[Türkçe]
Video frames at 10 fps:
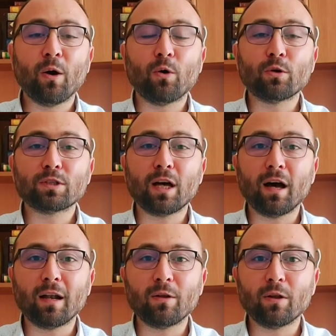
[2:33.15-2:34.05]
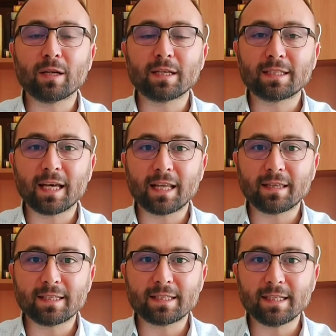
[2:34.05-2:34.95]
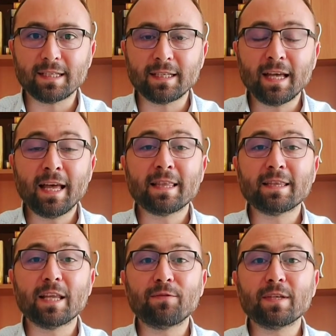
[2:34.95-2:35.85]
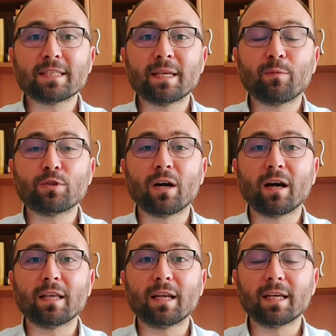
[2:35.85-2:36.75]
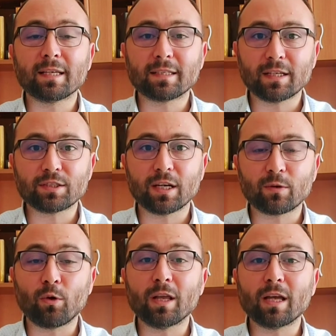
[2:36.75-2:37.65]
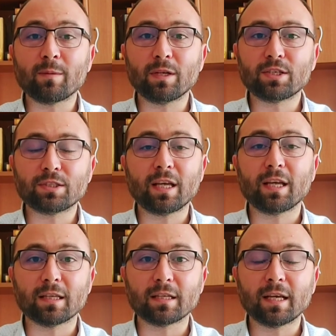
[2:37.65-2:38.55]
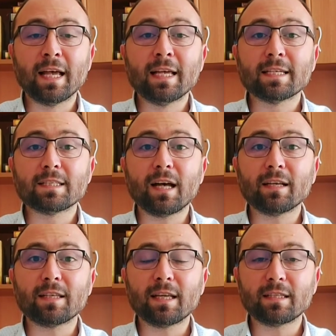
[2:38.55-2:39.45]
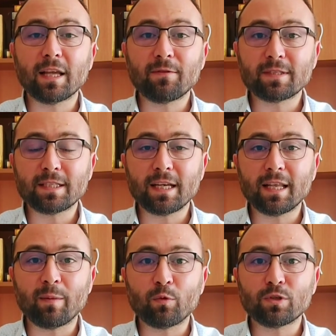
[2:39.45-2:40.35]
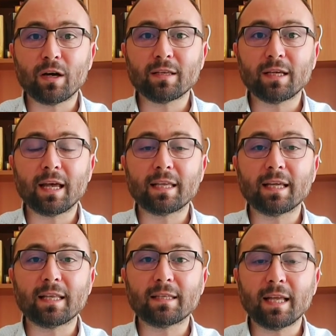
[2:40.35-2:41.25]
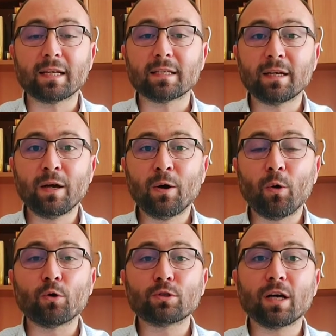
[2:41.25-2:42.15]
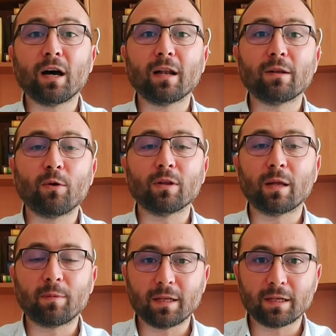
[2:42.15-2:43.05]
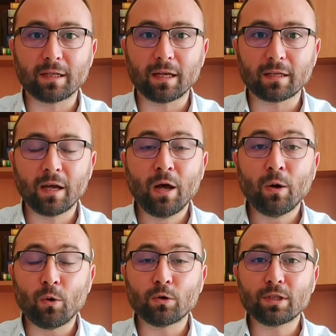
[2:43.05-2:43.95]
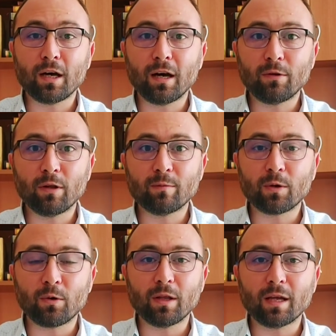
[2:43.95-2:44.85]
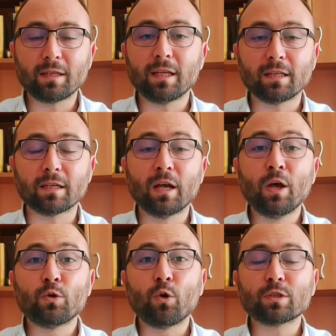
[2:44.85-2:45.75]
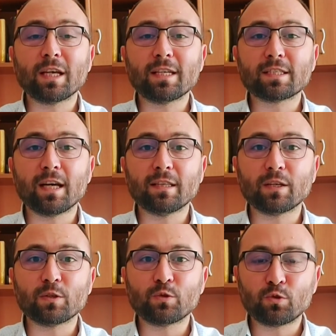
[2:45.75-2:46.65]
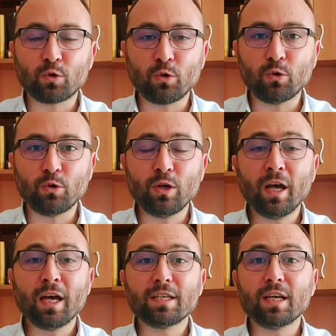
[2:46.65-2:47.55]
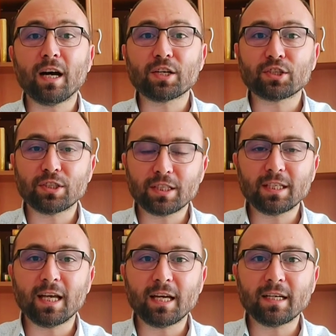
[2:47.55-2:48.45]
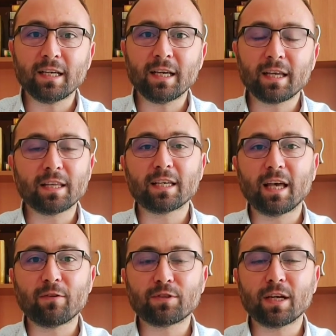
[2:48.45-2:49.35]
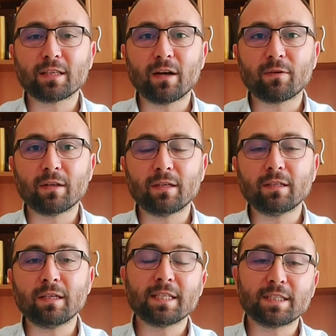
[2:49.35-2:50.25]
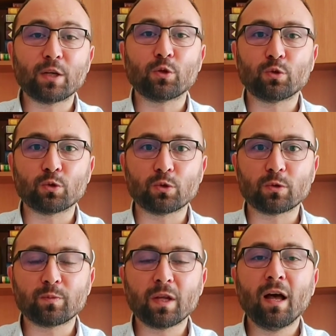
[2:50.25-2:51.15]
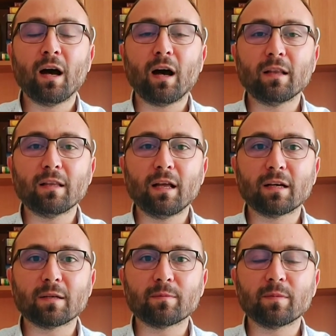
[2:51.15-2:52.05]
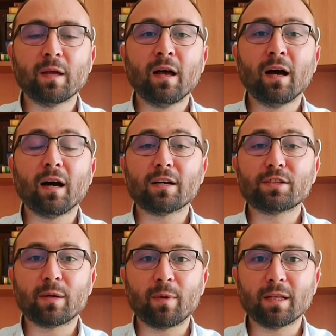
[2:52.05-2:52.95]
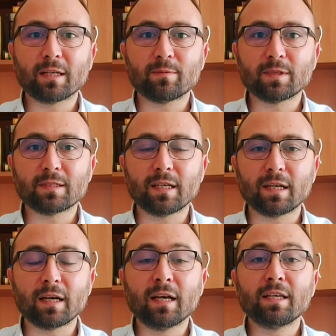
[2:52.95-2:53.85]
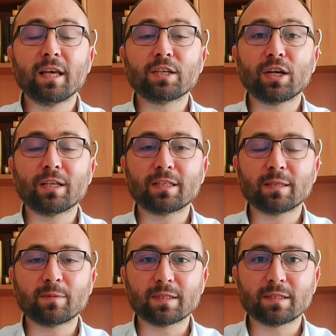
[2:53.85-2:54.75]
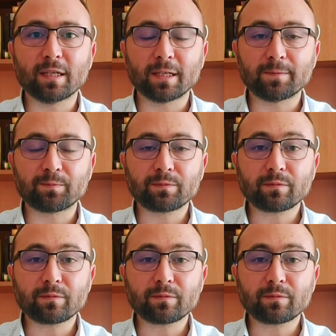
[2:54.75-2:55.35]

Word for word: Orta halli olmanın kendisi nefisle mücadeleden geçer. Kolay bir iş değildir. Zaten nefsiyle mücadele edenler orta halli olabilirler. Orta halli olmak kolay değildir. Yoksa insanların çoğu ya aşırı gider ya da gevşek davranır, geri durur. Allah'ım harcamalarımızda, yaşantımızda,